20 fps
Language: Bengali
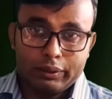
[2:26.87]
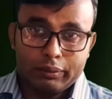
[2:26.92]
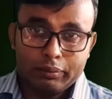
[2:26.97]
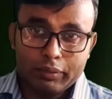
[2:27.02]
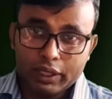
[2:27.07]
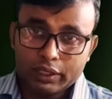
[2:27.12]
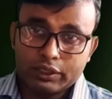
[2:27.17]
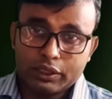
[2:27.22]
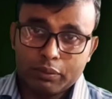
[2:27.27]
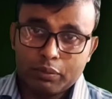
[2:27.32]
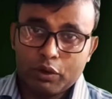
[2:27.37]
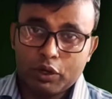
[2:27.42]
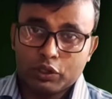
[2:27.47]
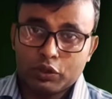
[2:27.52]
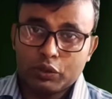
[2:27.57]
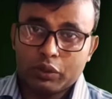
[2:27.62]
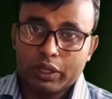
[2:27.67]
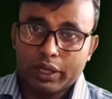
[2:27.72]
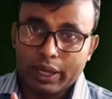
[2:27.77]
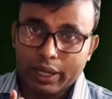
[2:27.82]
মার্জা পোকা
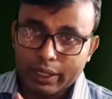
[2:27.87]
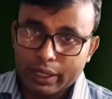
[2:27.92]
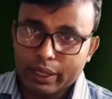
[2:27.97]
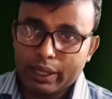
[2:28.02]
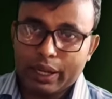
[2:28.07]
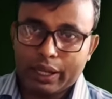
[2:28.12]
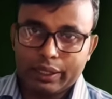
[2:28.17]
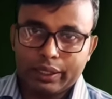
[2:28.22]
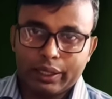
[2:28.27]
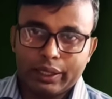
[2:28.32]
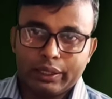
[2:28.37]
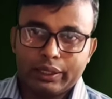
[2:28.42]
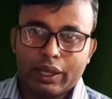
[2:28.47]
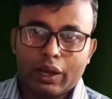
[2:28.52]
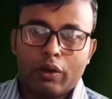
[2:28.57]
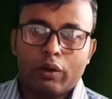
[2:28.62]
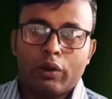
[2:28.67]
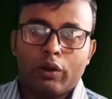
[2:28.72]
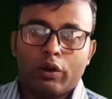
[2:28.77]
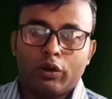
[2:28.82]
যদি কেটে না দেয়
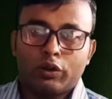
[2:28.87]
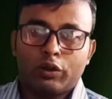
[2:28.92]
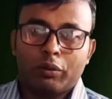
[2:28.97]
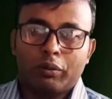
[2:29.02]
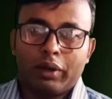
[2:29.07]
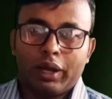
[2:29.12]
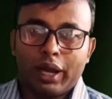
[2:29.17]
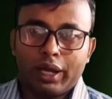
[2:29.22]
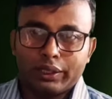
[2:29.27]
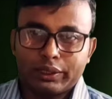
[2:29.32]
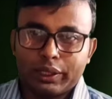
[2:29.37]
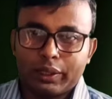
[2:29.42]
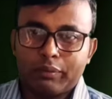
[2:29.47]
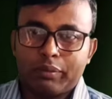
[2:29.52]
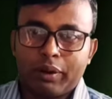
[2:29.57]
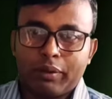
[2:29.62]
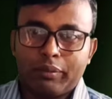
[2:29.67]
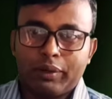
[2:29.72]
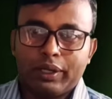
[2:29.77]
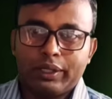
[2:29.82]
তাহলে হয়তো বা
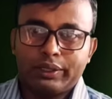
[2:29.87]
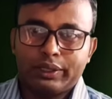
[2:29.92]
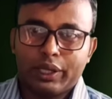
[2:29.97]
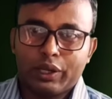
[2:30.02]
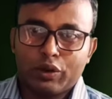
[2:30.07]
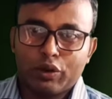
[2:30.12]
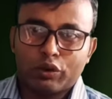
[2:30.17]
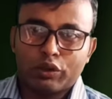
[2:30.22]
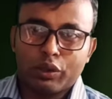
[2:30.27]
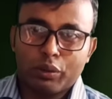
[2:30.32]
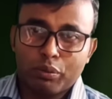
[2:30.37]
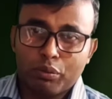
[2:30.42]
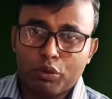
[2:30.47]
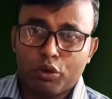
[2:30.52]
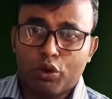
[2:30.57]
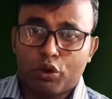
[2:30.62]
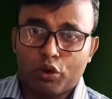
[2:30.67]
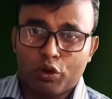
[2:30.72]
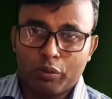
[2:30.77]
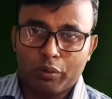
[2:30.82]
আংশিকভাবে সেই ক্ষতির
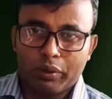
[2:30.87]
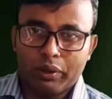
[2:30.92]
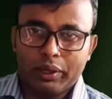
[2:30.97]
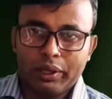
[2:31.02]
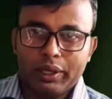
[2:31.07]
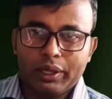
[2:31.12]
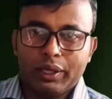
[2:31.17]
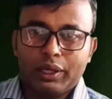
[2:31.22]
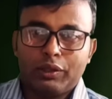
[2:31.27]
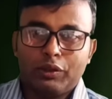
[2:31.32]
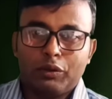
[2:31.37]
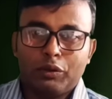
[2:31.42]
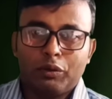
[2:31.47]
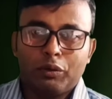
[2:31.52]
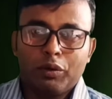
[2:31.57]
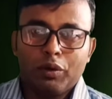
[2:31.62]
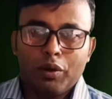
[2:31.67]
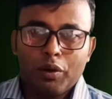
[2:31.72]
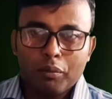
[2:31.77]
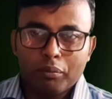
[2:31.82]
পূরণ হবে কিন্তু
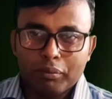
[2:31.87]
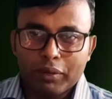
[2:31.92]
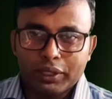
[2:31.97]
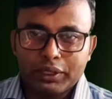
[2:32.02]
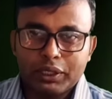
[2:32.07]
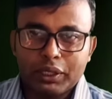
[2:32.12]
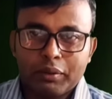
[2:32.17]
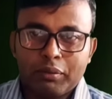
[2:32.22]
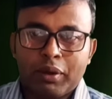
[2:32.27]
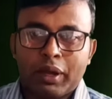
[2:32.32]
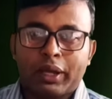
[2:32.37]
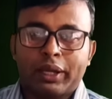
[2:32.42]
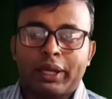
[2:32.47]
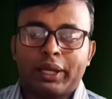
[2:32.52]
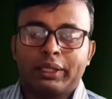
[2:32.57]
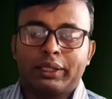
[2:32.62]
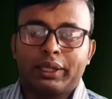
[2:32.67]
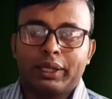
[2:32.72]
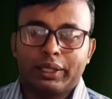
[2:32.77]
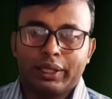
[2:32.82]
বেশিরভাগ
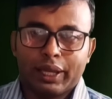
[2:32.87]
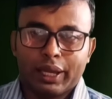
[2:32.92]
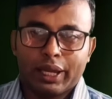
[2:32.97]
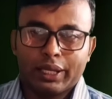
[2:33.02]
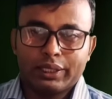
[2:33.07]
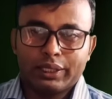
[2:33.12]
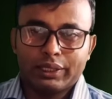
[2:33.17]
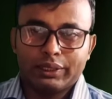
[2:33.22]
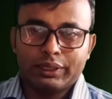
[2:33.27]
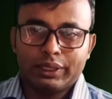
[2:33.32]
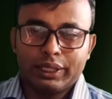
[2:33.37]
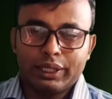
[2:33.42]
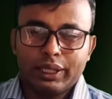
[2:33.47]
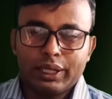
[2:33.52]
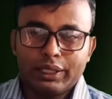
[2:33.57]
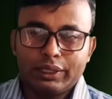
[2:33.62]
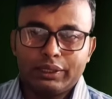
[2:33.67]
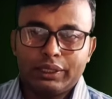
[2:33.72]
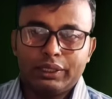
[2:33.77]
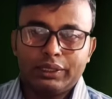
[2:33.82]
ক্ষেত্রেই দেখা যায় যে
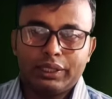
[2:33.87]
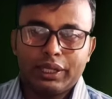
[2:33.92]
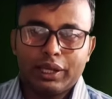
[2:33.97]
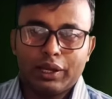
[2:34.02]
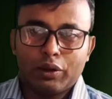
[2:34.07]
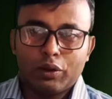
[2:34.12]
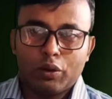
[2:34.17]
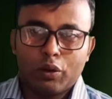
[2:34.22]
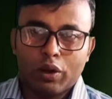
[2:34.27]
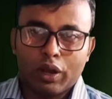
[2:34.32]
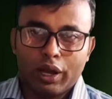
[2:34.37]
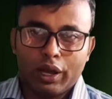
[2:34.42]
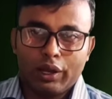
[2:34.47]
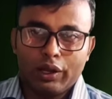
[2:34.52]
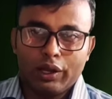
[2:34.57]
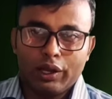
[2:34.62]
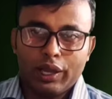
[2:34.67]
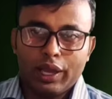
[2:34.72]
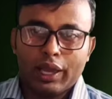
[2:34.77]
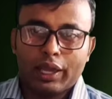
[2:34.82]
শীষের গোড়া
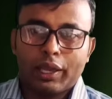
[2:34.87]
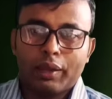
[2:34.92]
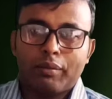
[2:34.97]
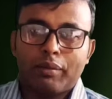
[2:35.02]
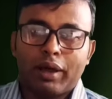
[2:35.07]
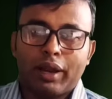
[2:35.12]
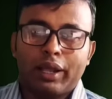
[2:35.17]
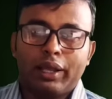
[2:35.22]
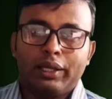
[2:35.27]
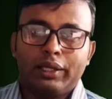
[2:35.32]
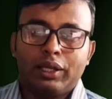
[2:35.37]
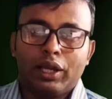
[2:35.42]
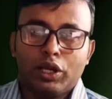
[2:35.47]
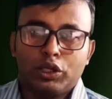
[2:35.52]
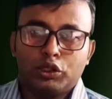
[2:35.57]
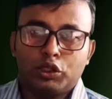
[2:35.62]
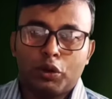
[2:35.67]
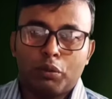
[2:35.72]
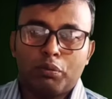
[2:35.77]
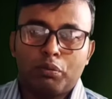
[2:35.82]
একেবারেই
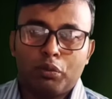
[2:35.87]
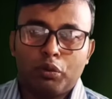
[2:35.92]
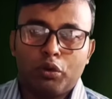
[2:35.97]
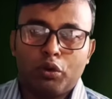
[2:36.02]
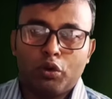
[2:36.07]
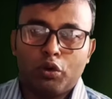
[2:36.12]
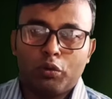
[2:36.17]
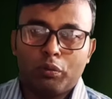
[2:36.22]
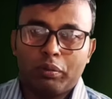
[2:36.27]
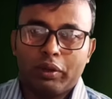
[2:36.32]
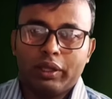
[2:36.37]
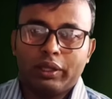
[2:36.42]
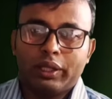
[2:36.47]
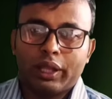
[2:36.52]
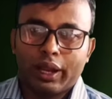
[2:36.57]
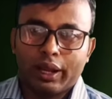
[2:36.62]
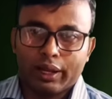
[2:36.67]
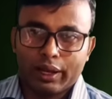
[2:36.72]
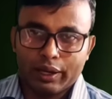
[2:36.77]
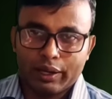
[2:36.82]
সম্পূর্ণরূপে
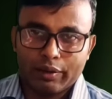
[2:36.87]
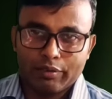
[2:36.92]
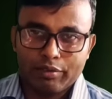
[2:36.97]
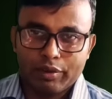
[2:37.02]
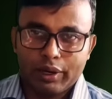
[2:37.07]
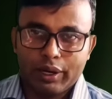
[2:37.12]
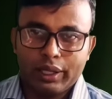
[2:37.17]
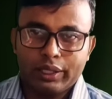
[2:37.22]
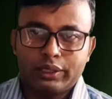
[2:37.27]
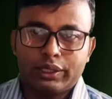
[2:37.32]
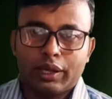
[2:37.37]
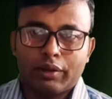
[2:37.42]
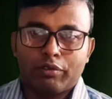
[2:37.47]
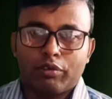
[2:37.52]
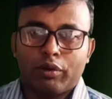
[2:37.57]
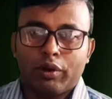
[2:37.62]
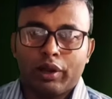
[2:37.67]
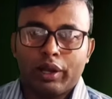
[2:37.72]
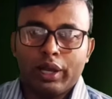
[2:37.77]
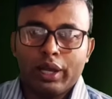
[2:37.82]
তারা কেটে ফেলে যার
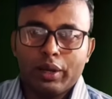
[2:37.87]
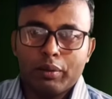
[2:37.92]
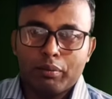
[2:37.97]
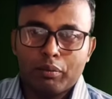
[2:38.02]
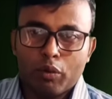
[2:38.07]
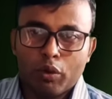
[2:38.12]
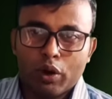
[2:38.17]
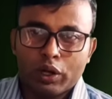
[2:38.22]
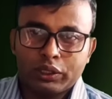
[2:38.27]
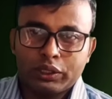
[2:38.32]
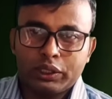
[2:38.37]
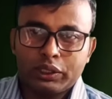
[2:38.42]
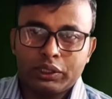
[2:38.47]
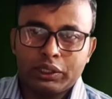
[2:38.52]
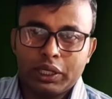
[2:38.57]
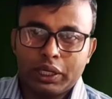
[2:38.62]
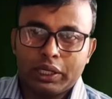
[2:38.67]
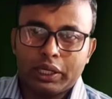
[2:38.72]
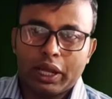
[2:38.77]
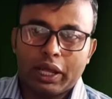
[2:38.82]
ফলে মোরা শীষ
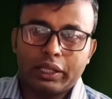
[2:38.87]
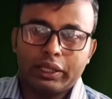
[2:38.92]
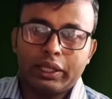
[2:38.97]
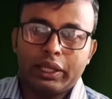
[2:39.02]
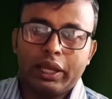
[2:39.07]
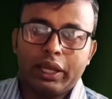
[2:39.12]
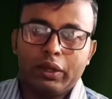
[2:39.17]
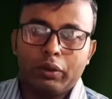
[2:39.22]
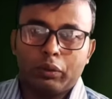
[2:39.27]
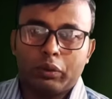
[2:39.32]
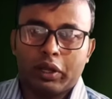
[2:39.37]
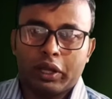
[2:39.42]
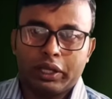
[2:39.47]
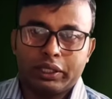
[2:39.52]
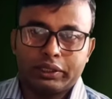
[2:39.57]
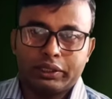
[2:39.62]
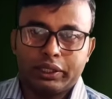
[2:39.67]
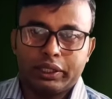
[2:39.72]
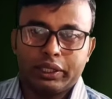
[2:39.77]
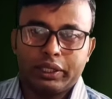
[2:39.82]
টান দিলেই উঠে
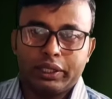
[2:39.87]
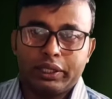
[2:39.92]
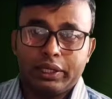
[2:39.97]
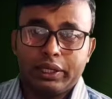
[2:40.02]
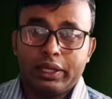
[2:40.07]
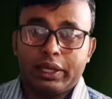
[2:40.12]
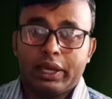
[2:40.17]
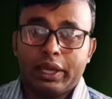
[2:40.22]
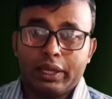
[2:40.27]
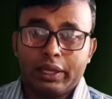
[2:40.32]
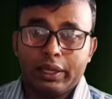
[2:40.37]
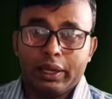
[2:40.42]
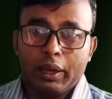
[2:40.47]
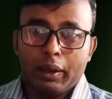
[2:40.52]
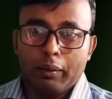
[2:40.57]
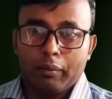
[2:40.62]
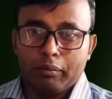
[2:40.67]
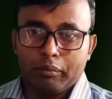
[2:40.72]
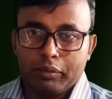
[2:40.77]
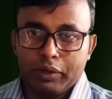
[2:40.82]
আসে ঠিকই
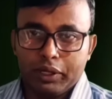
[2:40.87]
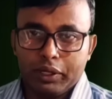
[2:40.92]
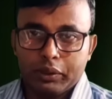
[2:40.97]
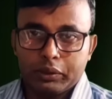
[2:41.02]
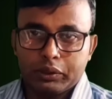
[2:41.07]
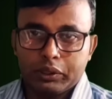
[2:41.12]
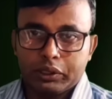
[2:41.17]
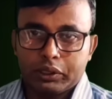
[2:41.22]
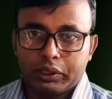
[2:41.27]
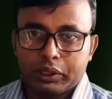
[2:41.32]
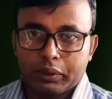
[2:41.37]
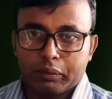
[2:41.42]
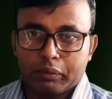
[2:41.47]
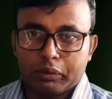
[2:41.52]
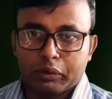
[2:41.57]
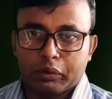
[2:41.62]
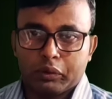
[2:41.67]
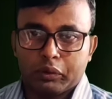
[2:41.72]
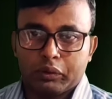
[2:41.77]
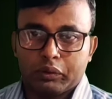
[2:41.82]
ভিডিও চিত্রের
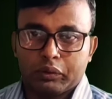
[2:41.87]
মতো